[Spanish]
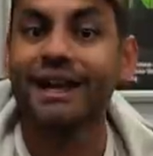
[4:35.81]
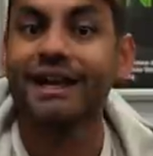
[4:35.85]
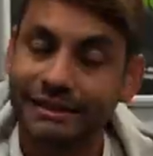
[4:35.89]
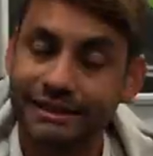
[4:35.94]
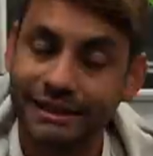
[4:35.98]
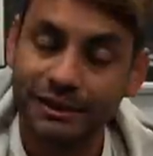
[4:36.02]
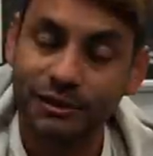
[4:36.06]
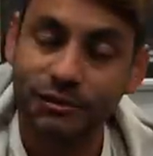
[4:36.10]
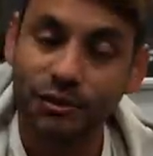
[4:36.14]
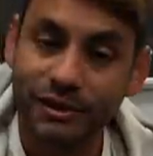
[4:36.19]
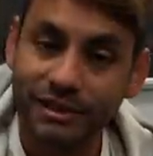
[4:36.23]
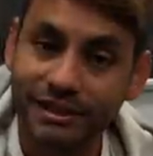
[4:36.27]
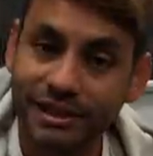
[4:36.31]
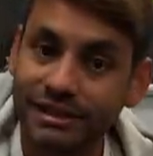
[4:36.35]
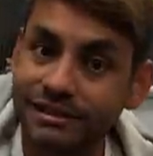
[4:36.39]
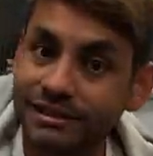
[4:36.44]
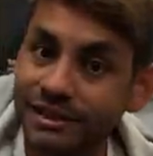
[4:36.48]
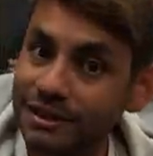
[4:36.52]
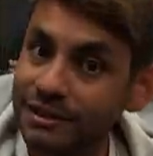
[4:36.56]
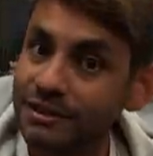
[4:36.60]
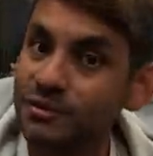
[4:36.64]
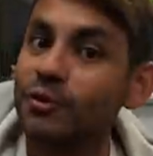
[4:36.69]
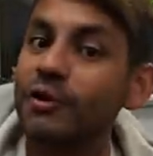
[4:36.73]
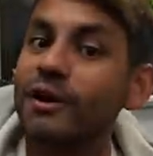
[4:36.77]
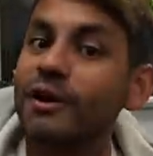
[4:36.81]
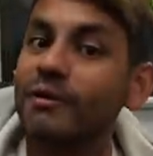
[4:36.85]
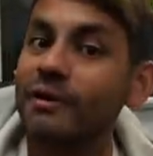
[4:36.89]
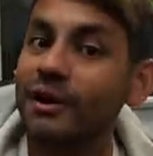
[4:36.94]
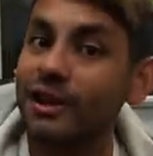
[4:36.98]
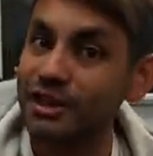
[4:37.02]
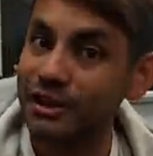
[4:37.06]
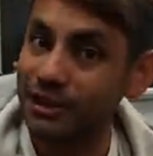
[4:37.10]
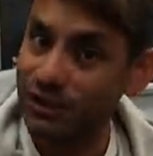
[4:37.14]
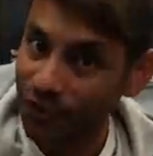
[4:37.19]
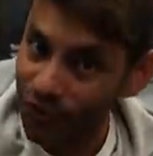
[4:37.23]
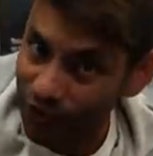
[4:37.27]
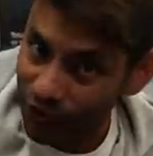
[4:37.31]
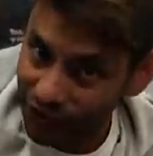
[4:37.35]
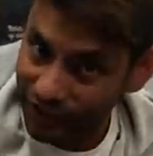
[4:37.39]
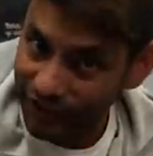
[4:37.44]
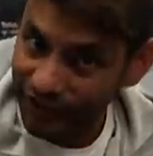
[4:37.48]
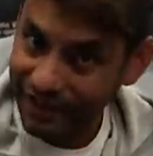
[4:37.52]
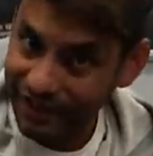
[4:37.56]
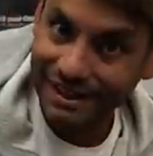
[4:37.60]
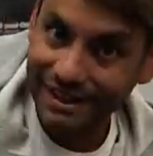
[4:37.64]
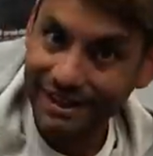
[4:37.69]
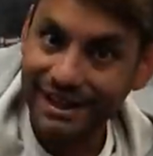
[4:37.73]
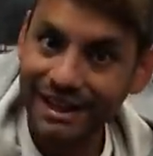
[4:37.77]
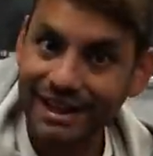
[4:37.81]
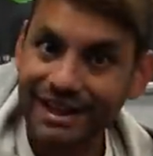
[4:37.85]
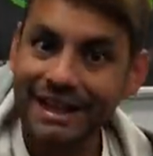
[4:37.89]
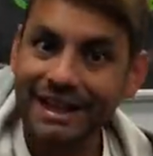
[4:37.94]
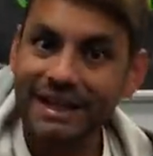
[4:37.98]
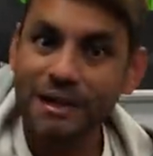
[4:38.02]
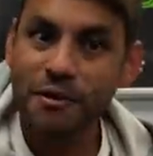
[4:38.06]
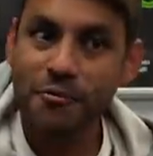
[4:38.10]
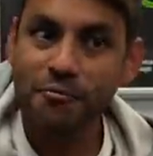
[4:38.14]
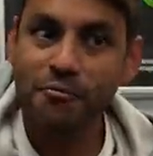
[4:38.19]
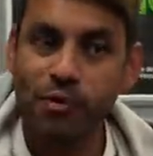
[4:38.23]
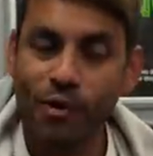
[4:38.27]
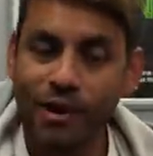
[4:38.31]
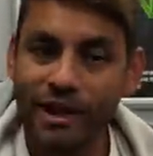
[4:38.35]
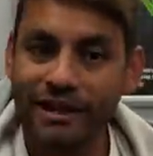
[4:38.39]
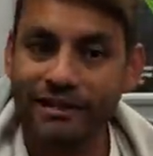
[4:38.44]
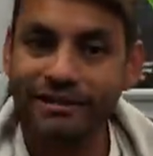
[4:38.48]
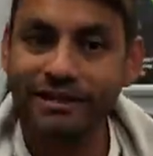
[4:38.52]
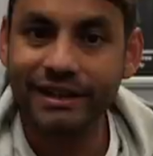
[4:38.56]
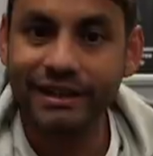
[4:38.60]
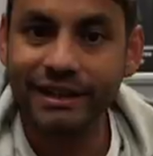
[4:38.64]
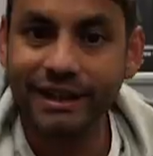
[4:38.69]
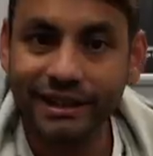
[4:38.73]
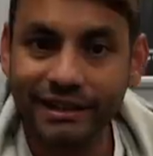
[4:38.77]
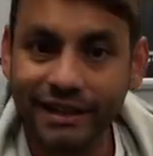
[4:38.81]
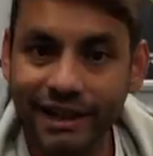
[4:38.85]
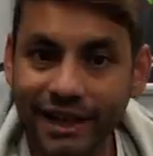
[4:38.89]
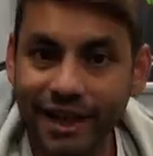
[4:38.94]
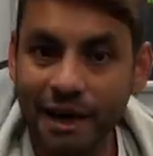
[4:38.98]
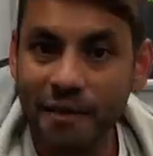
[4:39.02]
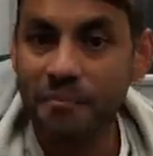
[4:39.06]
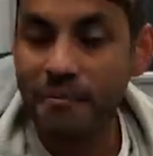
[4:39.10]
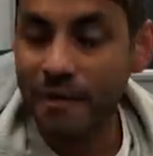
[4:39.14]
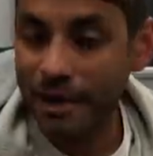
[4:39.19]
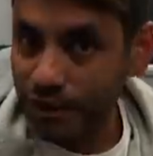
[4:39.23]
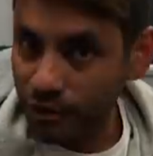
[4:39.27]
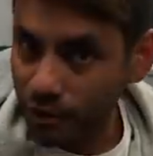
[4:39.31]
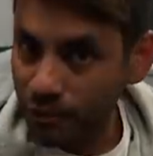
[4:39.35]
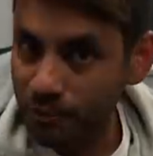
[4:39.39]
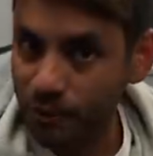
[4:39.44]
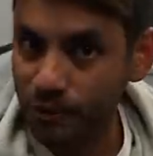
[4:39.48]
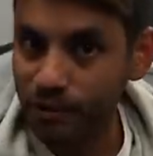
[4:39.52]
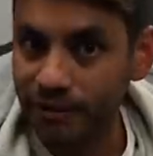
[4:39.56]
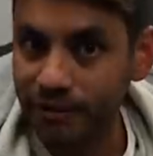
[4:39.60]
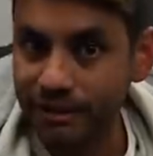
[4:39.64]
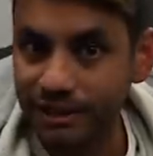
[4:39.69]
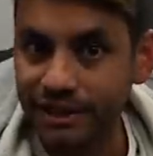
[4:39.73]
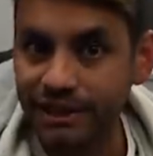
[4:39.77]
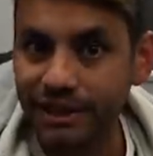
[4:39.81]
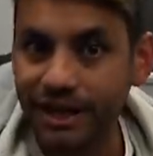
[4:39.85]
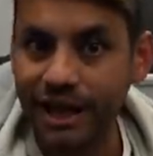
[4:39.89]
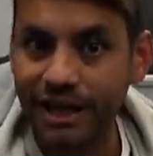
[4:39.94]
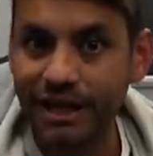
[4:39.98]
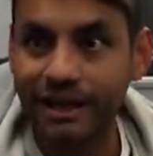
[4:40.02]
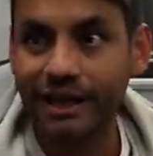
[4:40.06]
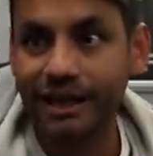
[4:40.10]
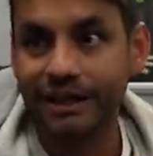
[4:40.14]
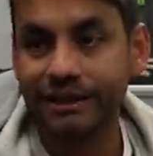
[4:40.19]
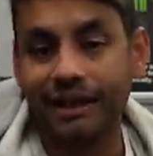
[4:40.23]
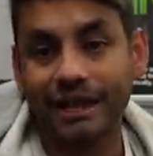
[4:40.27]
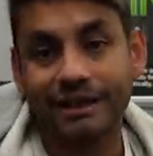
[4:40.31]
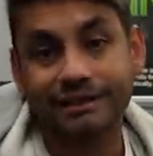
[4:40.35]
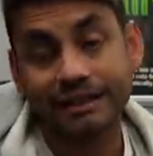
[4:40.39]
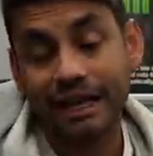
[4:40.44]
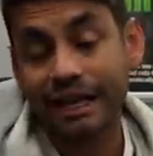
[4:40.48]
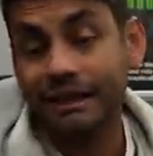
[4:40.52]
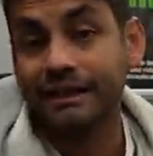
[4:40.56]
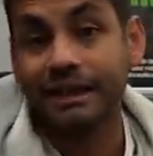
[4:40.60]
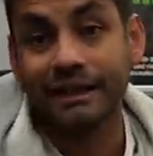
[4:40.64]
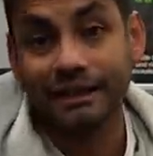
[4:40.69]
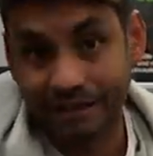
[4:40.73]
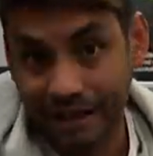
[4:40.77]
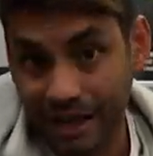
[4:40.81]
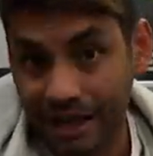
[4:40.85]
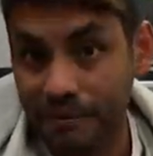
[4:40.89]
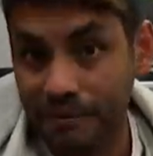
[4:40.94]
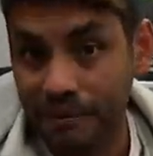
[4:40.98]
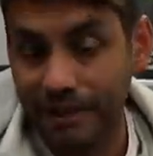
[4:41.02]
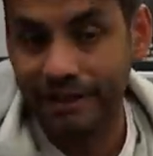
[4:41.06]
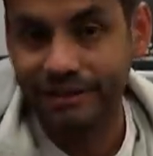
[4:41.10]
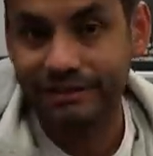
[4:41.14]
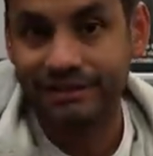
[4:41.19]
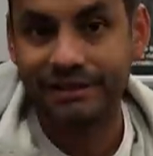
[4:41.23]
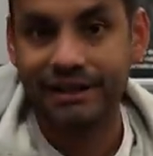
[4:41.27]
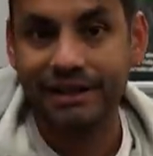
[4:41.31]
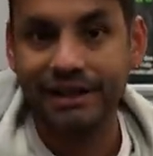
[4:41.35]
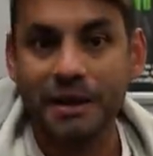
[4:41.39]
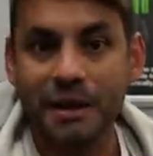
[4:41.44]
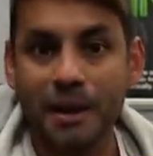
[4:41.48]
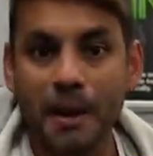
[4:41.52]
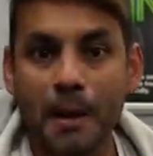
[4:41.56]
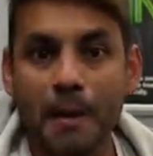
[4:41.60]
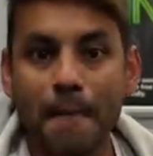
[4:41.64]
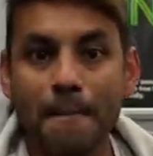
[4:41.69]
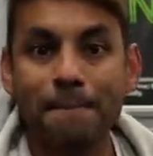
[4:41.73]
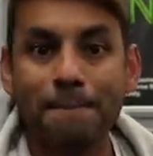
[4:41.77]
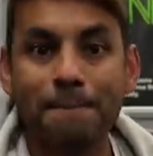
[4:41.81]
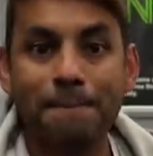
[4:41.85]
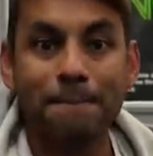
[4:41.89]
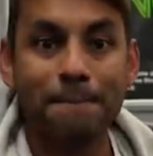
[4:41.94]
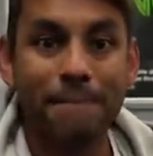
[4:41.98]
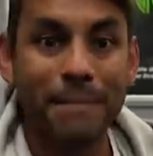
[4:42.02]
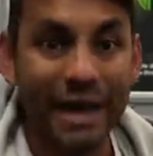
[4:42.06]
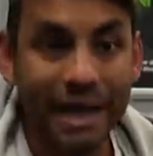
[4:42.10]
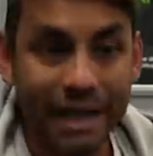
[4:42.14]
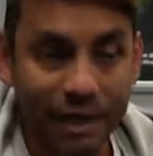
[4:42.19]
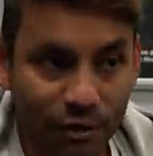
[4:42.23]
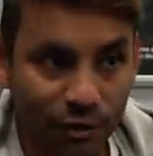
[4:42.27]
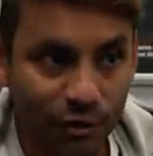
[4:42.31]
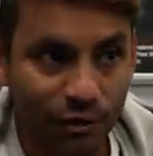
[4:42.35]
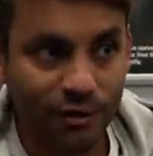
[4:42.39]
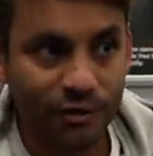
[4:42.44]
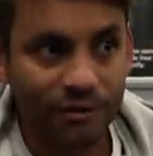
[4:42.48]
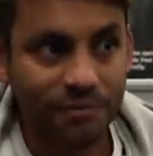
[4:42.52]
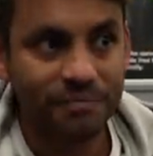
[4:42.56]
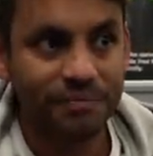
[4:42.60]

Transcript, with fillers: Si tú estás en Nueva York, puede ser que tengas menos probabilidades de que te asalten, tal vez, pero